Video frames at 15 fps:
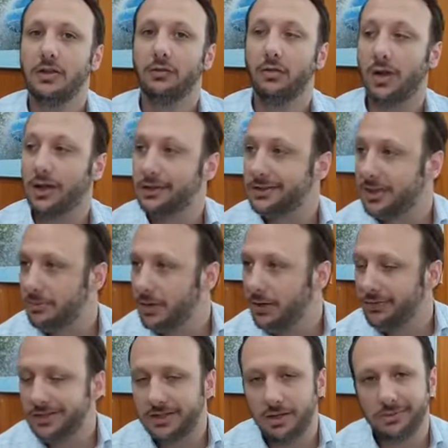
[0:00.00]
Fora isso, também
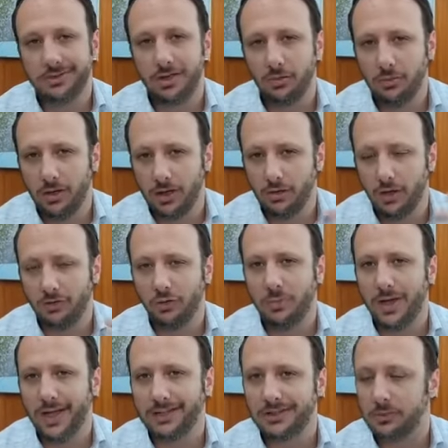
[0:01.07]
visitamos a, a nova
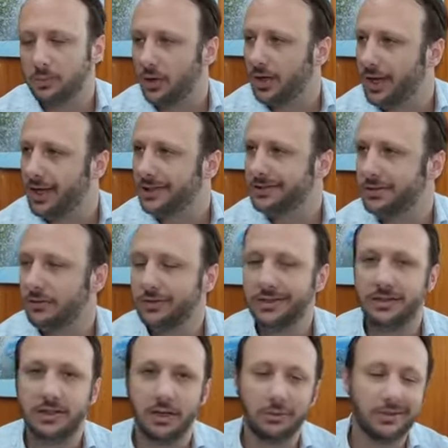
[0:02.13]
UBS do Progresso,
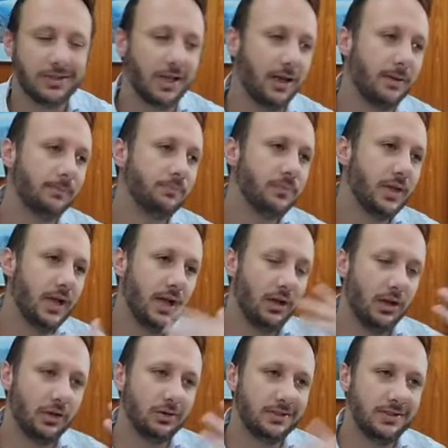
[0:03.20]
visitamos a,
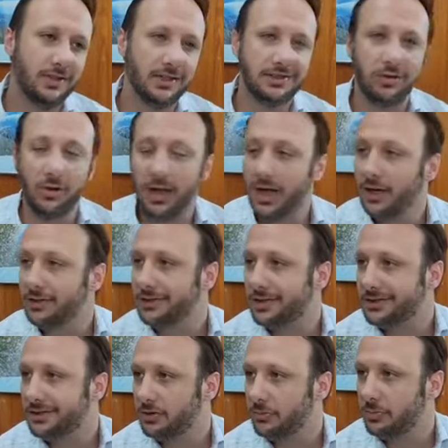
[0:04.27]
a, usina solar que está
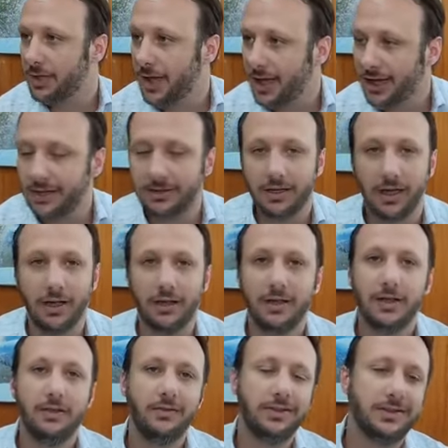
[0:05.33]
sendo ampliada,
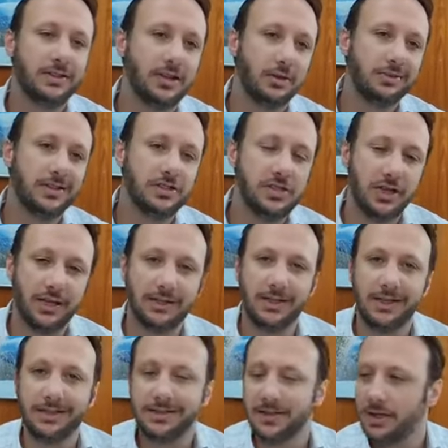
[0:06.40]
visitamos a
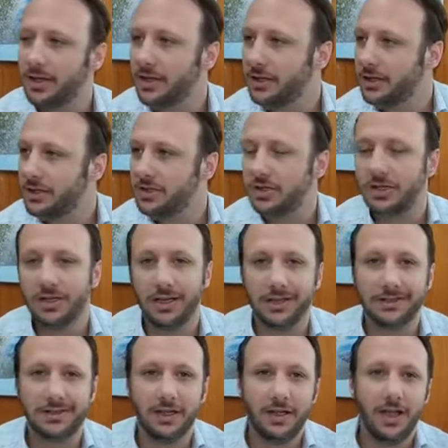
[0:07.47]
Tiradentes, a Henrique
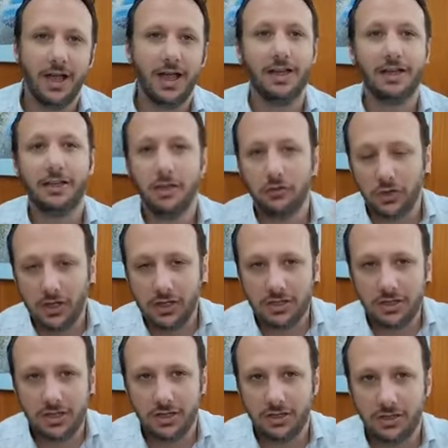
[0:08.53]
Dias, a Irineu
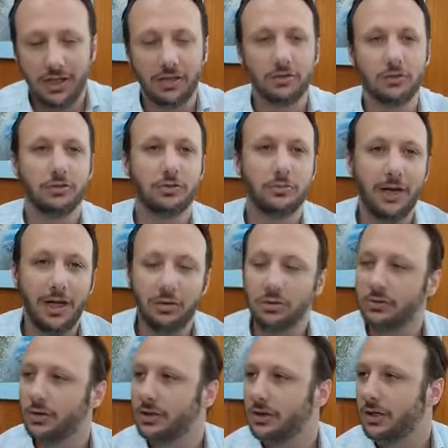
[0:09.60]
Frentin lá no, no bairro
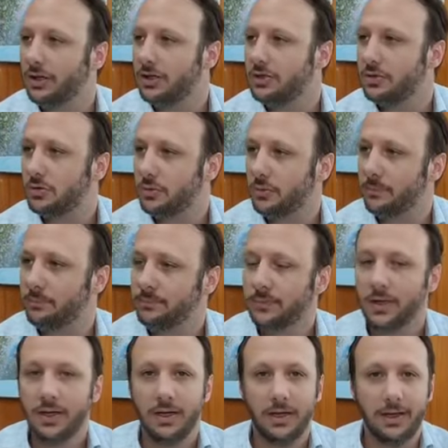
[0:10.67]
Novo Atlântico,
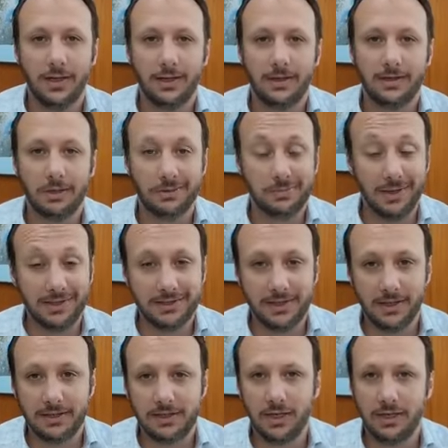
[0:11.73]
ah, andamos
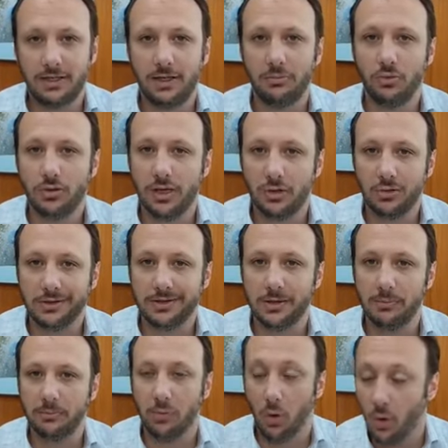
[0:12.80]
bastante aí, tem muita
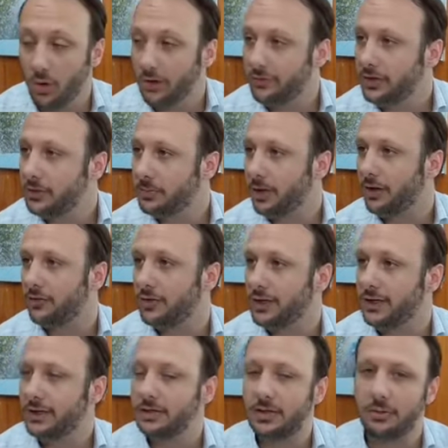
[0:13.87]
coisa boa vindo pela
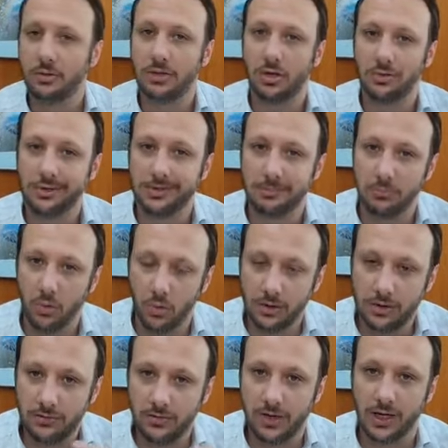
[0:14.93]
frente, tem muita coisa
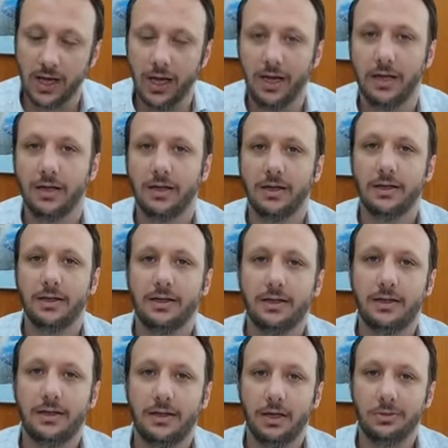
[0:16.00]
boa que virá.
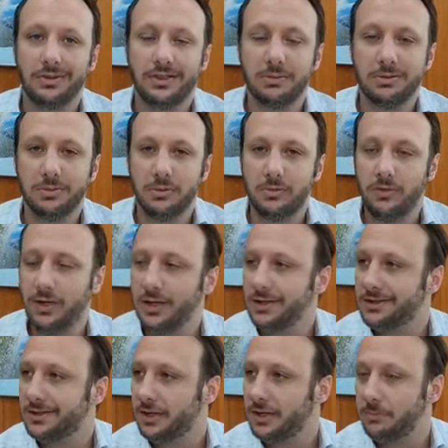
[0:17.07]
Então estamos muito
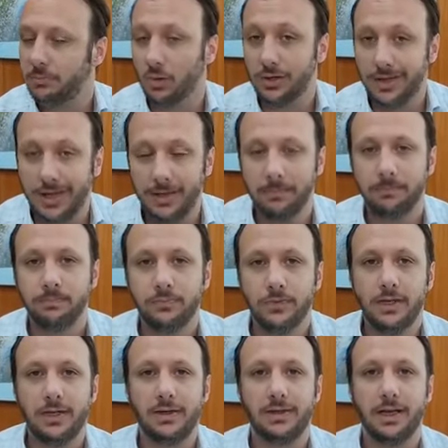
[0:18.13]
felizes aí em poder
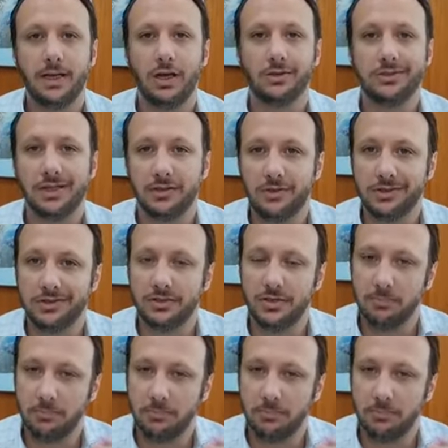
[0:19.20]
entregar um serviço de